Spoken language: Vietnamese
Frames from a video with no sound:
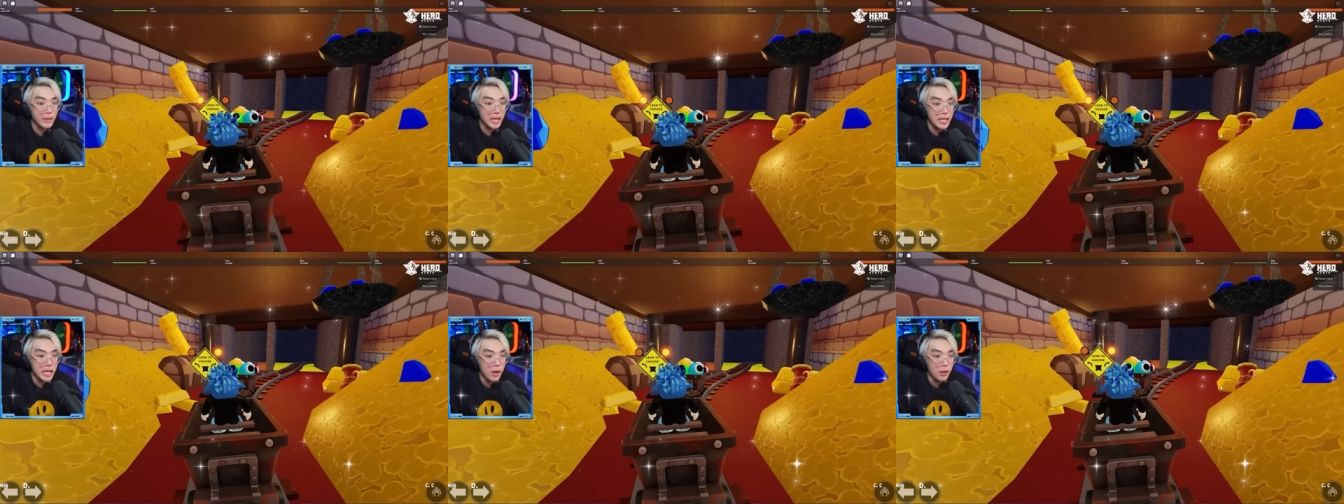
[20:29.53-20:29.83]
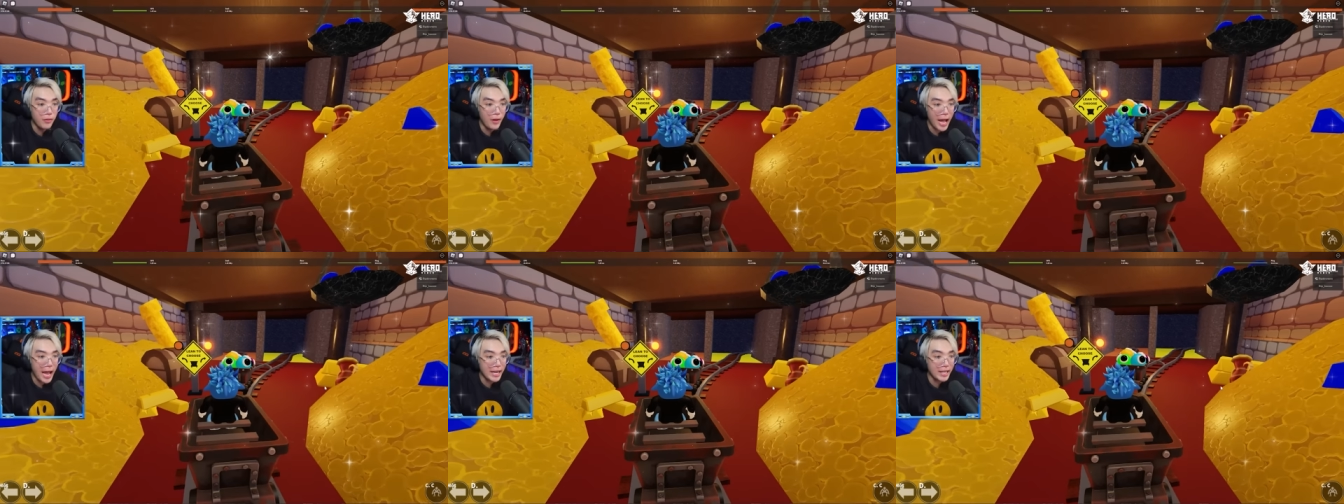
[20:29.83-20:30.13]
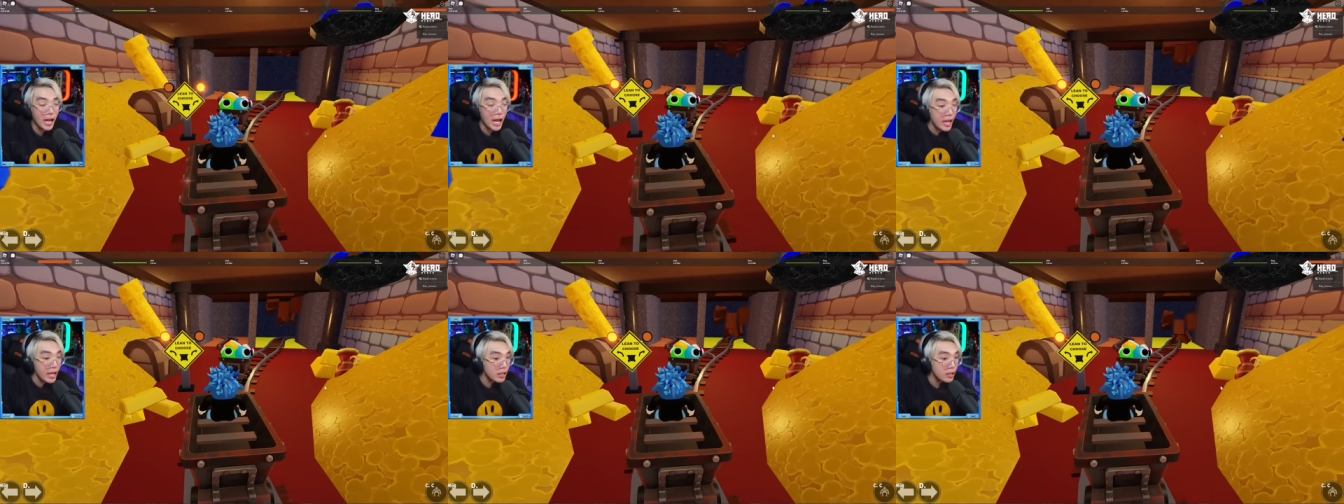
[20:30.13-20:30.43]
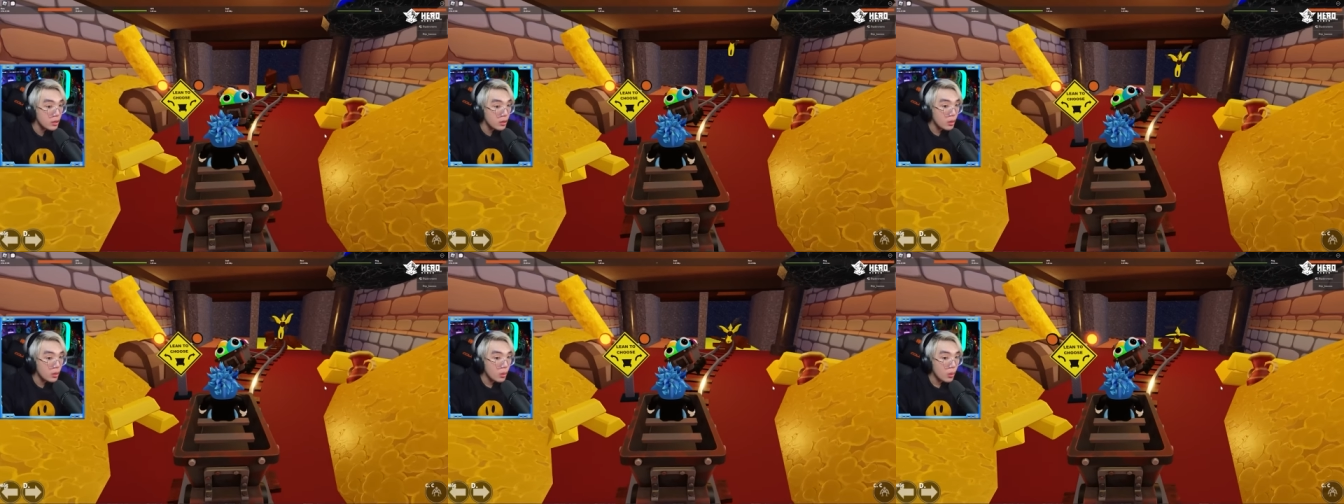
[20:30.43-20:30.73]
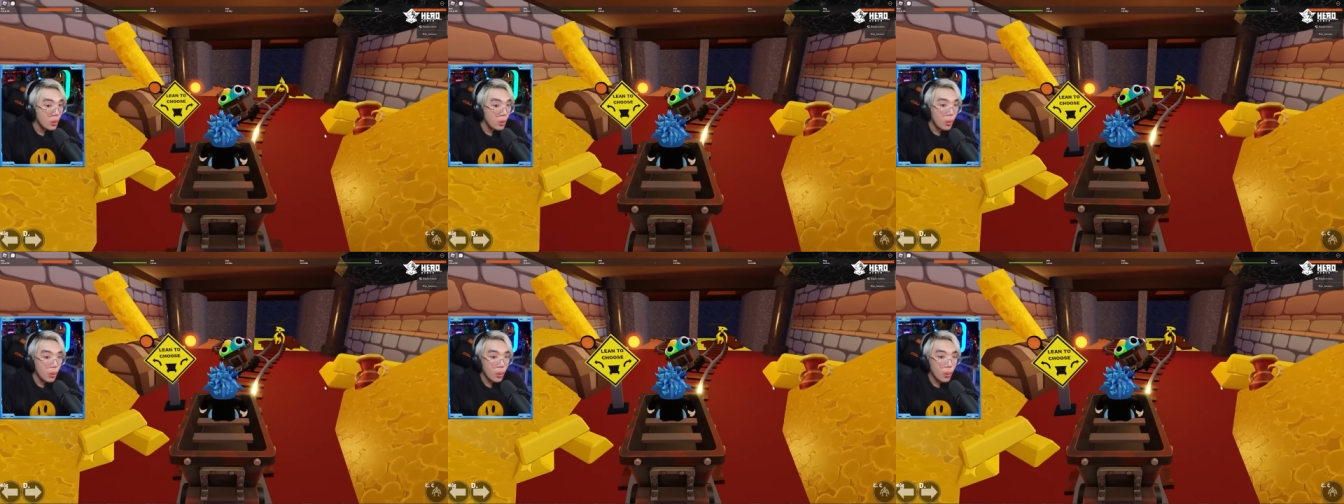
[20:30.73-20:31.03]
này nhiều vàng thế
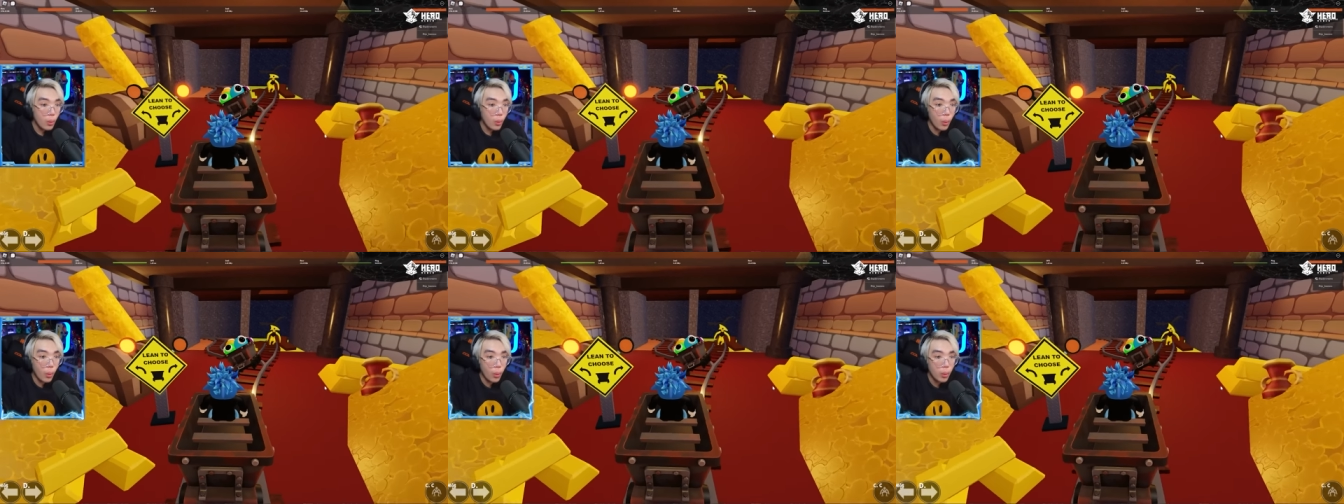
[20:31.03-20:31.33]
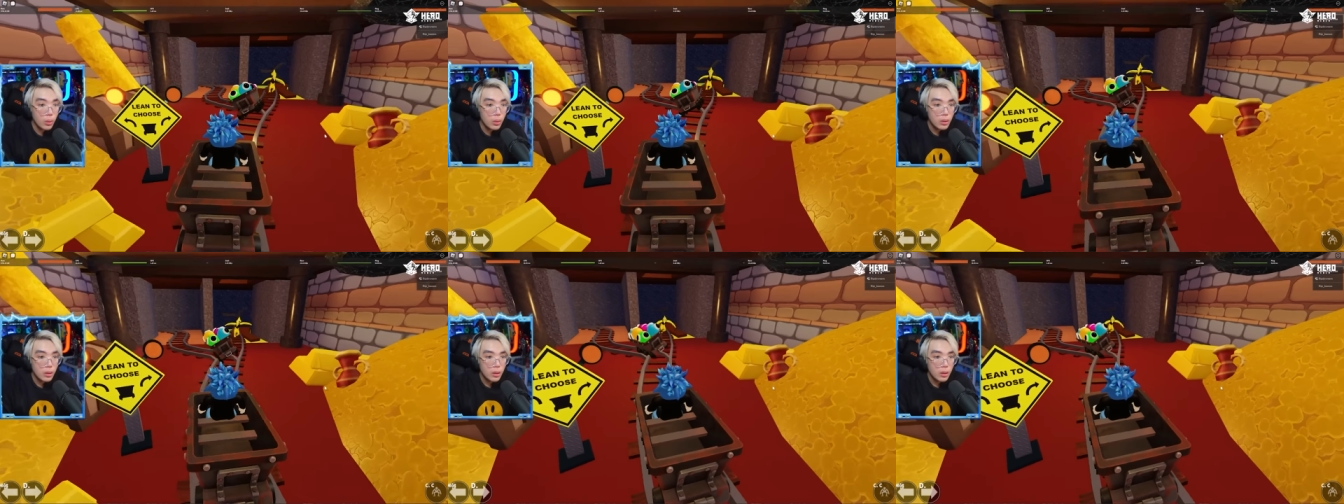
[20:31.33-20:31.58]
Ui,